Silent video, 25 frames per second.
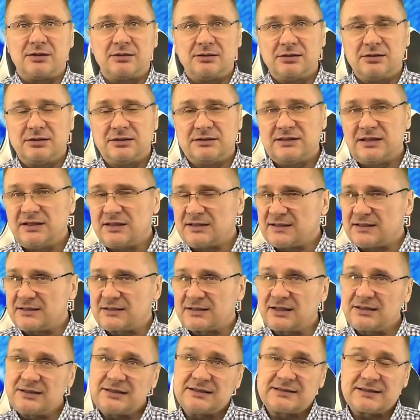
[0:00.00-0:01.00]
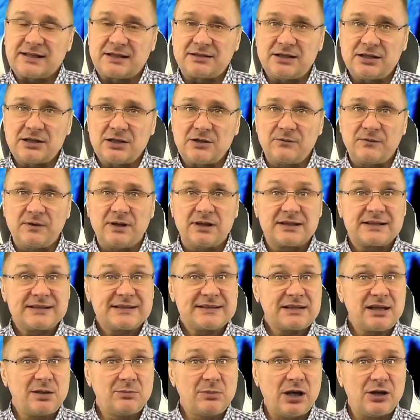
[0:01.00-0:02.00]
10 кондиционеров с
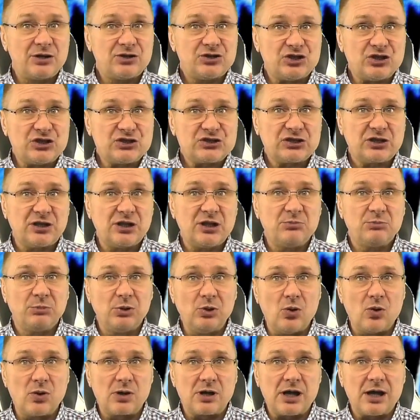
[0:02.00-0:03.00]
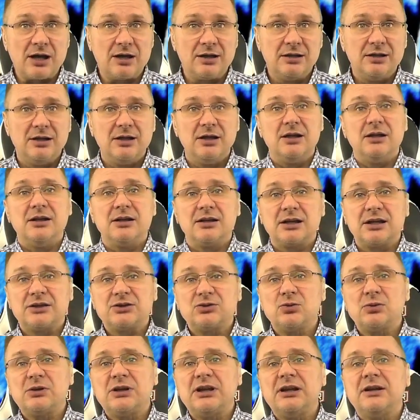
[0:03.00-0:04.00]
самоочисткой блока,
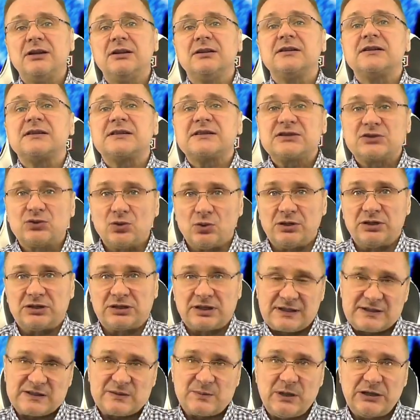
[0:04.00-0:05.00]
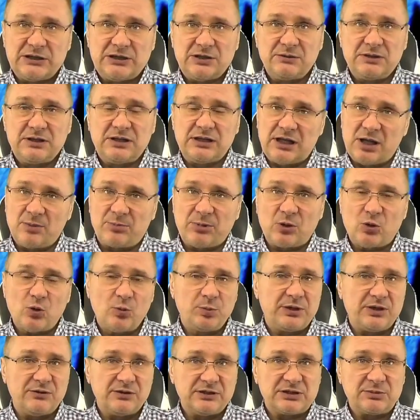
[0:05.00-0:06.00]
которые стоит рассматривать для
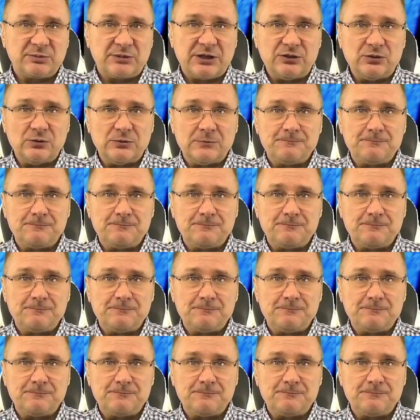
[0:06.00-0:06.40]
покупки в этом году.